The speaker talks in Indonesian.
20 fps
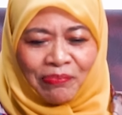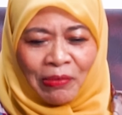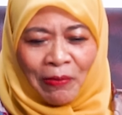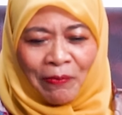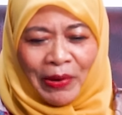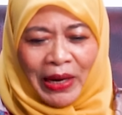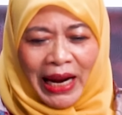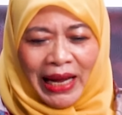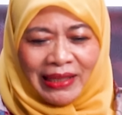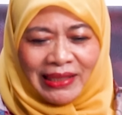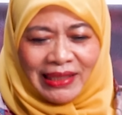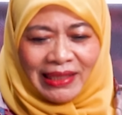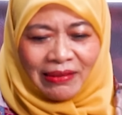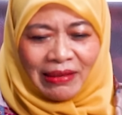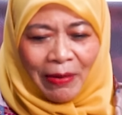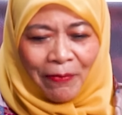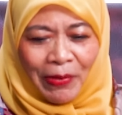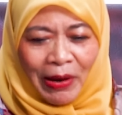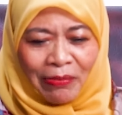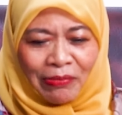memperhat
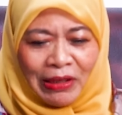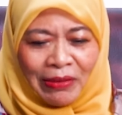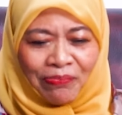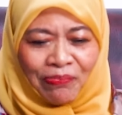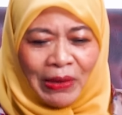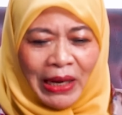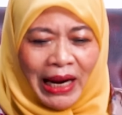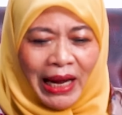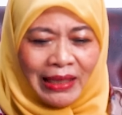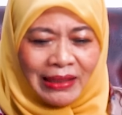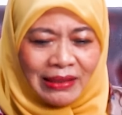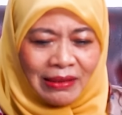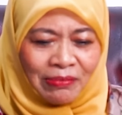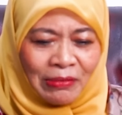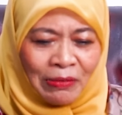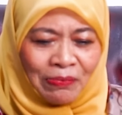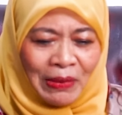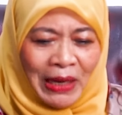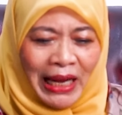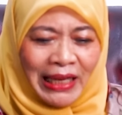apa memperhat,
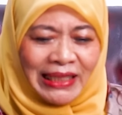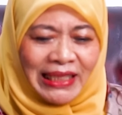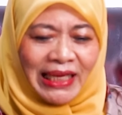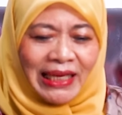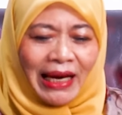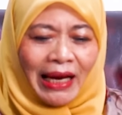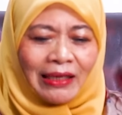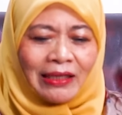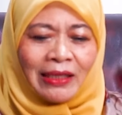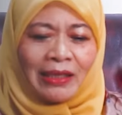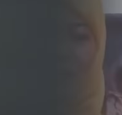memperhatikan